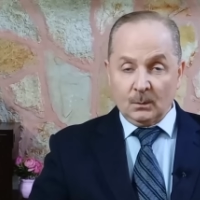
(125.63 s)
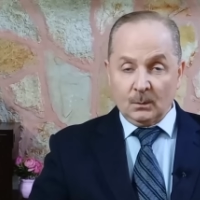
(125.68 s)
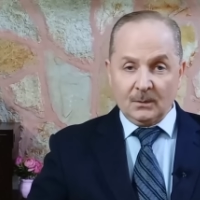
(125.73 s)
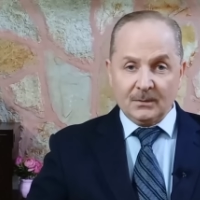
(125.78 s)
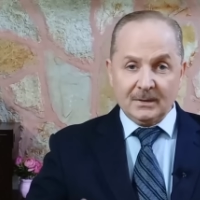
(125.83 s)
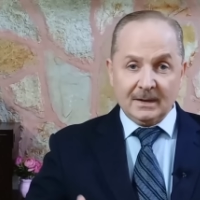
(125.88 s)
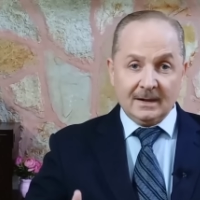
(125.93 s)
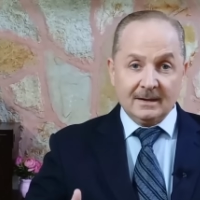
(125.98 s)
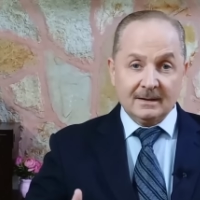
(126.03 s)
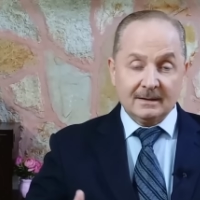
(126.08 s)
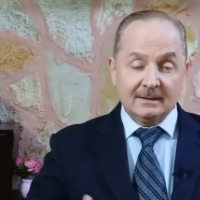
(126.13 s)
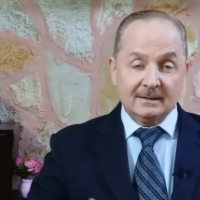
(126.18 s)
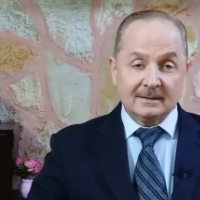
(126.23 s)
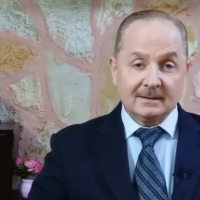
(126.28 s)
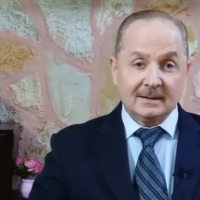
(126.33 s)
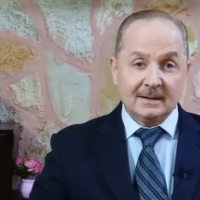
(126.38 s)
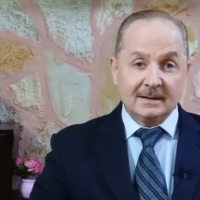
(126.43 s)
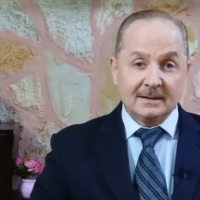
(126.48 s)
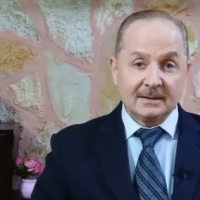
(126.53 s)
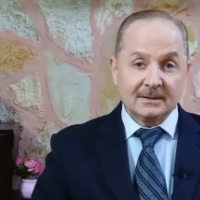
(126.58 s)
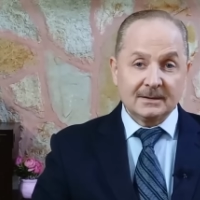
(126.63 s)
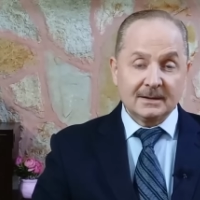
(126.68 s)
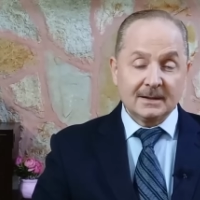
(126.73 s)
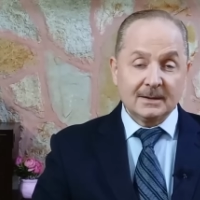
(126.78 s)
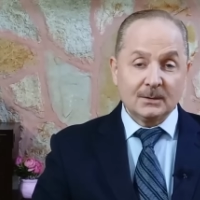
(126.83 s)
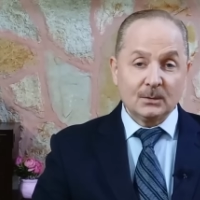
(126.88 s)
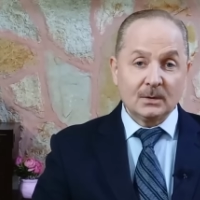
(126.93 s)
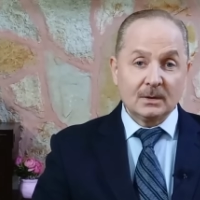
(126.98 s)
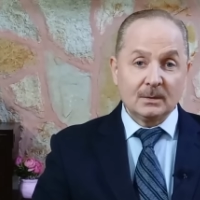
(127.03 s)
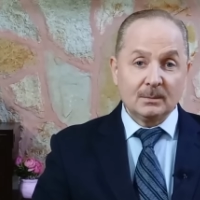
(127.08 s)
وفي الحقيقة أن
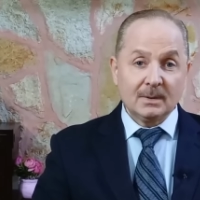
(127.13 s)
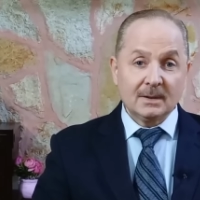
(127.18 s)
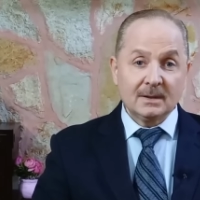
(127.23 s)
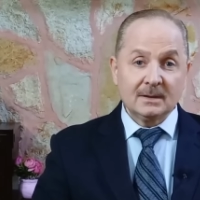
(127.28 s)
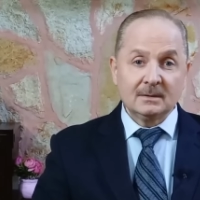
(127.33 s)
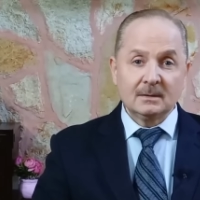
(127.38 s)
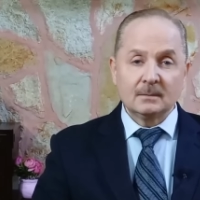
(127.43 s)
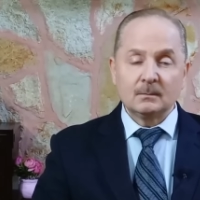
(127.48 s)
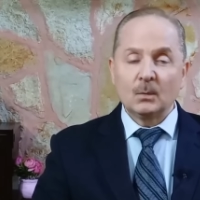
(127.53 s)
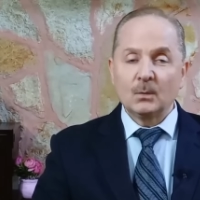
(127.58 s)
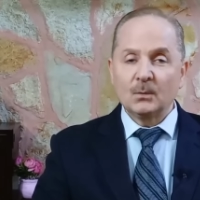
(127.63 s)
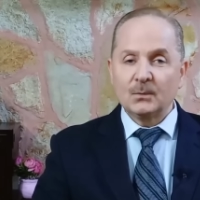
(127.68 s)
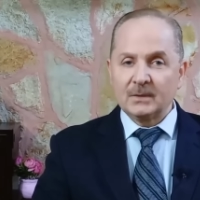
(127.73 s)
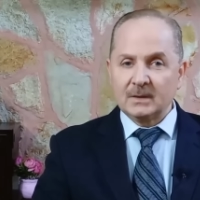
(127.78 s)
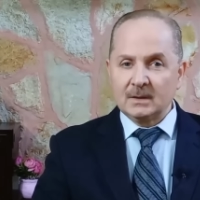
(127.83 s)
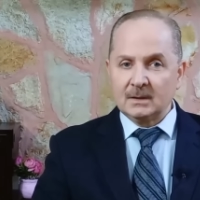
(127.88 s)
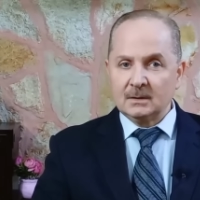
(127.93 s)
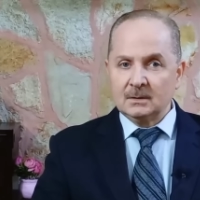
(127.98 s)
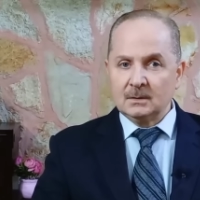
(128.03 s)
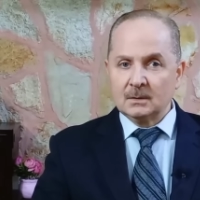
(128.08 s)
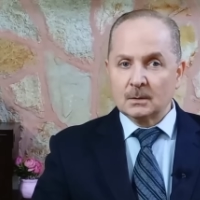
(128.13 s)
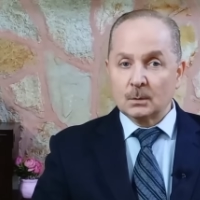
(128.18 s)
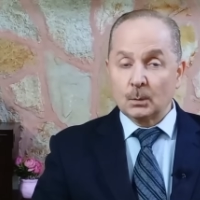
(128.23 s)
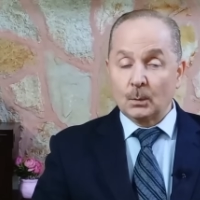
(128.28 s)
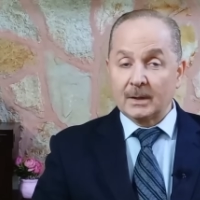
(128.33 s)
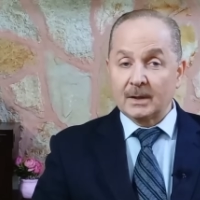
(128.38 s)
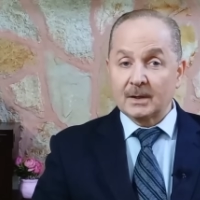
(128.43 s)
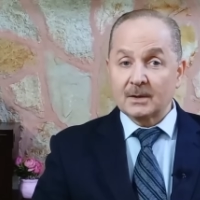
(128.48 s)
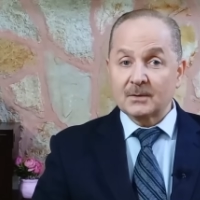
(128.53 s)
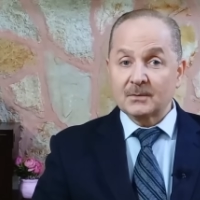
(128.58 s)
تناول البيض مفيد
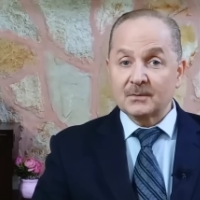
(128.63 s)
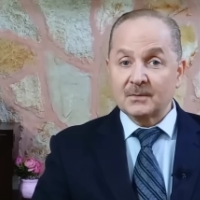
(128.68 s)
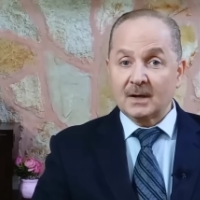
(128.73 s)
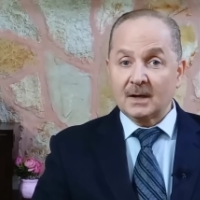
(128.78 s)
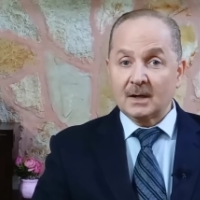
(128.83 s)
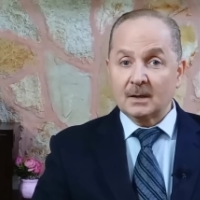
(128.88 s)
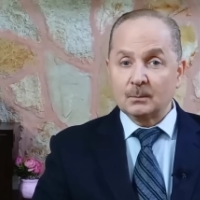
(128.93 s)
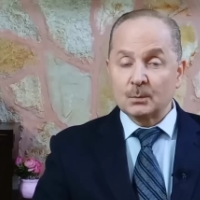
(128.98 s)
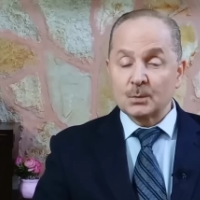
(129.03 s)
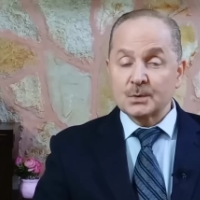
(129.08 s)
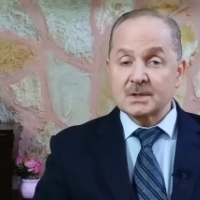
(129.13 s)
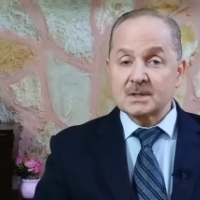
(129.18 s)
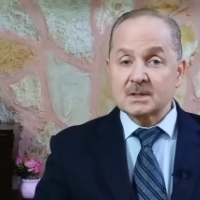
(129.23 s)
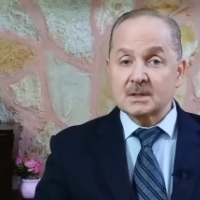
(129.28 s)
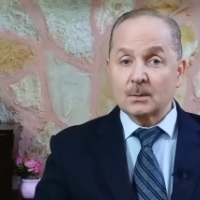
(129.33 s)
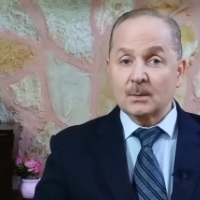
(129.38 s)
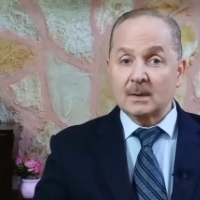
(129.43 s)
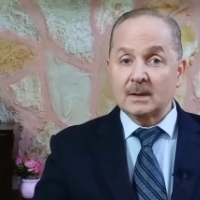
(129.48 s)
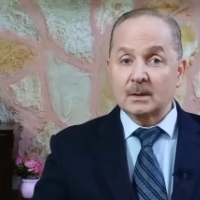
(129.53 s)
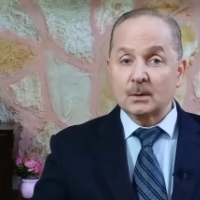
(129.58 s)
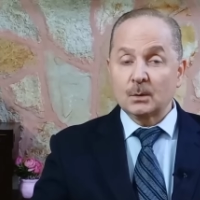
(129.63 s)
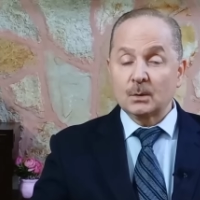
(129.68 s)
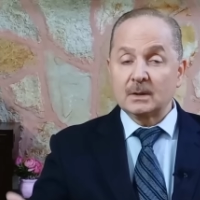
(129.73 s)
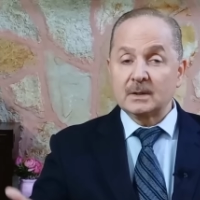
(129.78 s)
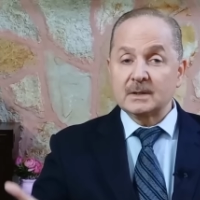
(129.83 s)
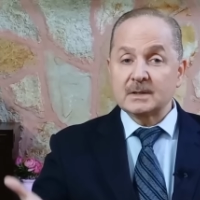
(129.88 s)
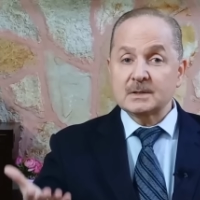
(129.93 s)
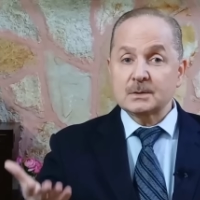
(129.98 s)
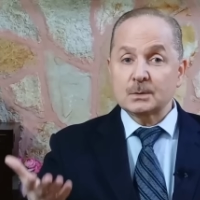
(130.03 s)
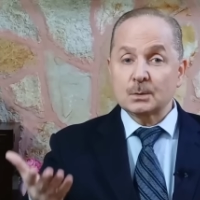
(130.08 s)
ويرفع مستوى
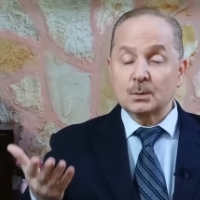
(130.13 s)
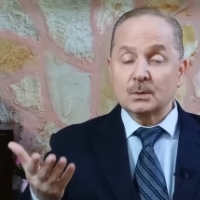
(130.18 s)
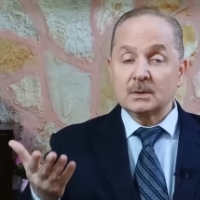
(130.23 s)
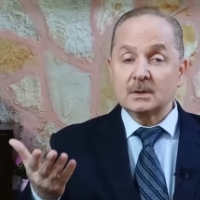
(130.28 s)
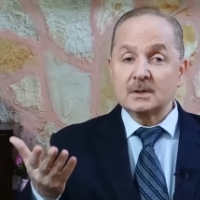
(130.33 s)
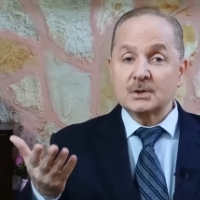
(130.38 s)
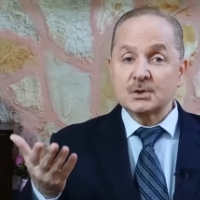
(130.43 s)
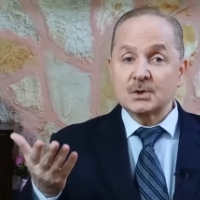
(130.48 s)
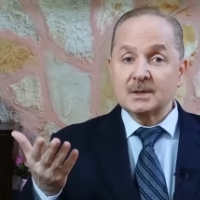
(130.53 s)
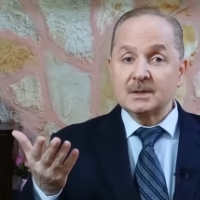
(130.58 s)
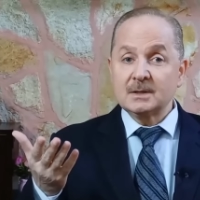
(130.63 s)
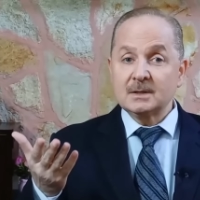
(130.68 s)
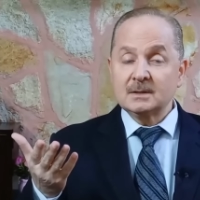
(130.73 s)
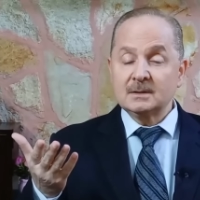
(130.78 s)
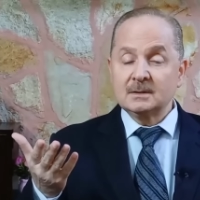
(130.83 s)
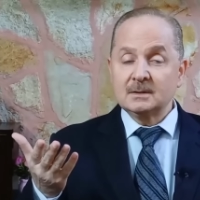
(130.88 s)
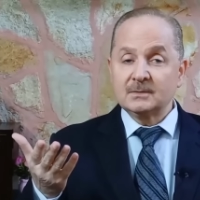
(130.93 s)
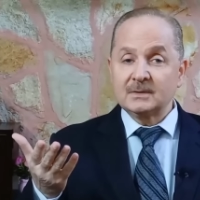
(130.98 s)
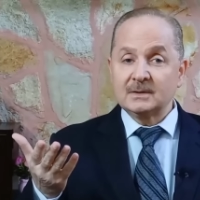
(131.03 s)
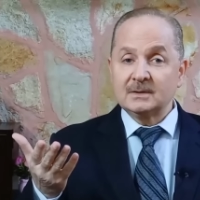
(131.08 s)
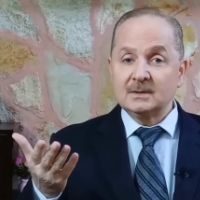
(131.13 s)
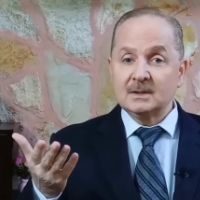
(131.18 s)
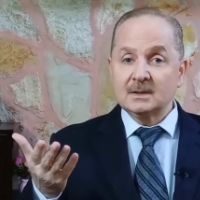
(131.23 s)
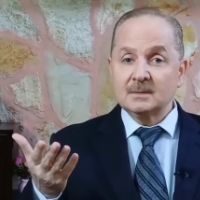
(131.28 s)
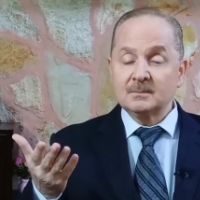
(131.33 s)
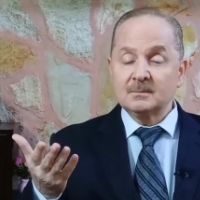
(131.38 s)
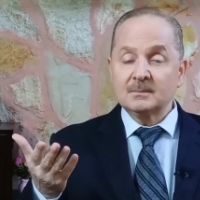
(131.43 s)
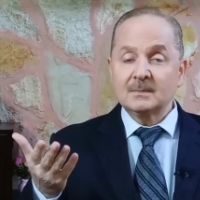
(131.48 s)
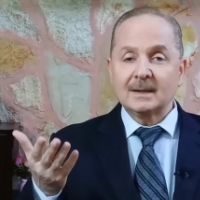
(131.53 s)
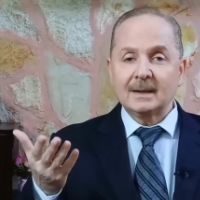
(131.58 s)
الكوليسترول الجيد في
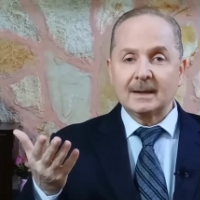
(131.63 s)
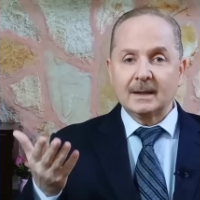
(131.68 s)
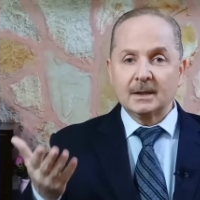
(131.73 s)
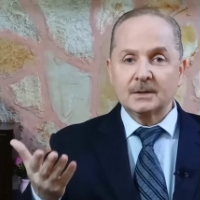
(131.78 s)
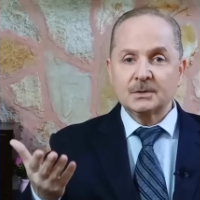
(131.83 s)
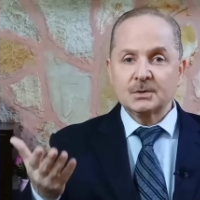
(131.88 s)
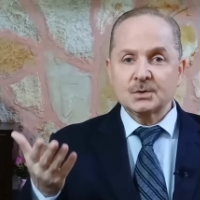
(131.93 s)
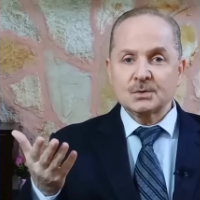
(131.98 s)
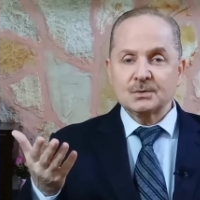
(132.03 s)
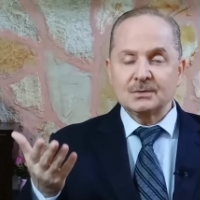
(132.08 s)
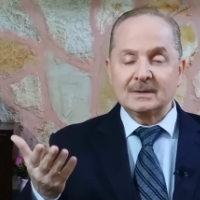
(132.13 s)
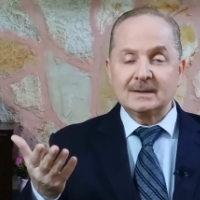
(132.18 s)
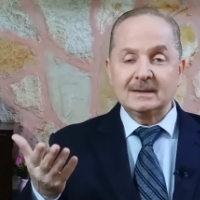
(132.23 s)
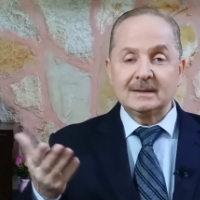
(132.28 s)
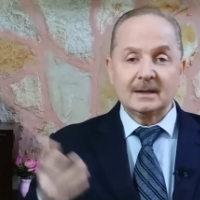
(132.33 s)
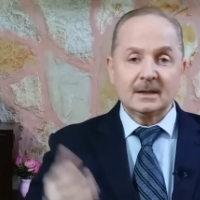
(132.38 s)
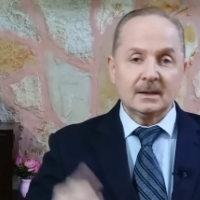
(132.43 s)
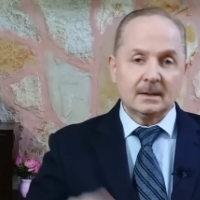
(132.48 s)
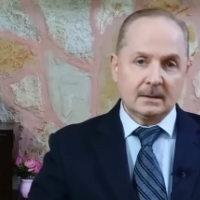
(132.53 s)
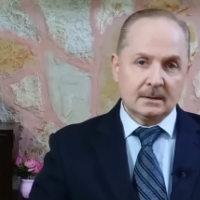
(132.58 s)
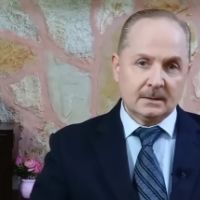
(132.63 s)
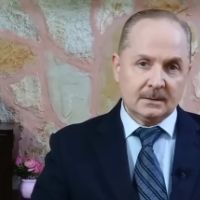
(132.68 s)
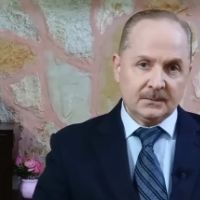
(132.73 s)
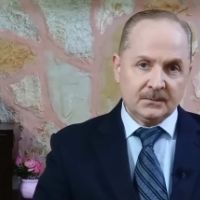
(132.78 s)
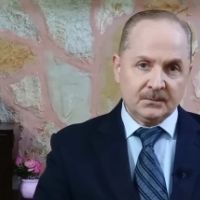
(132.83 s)
الدم HDL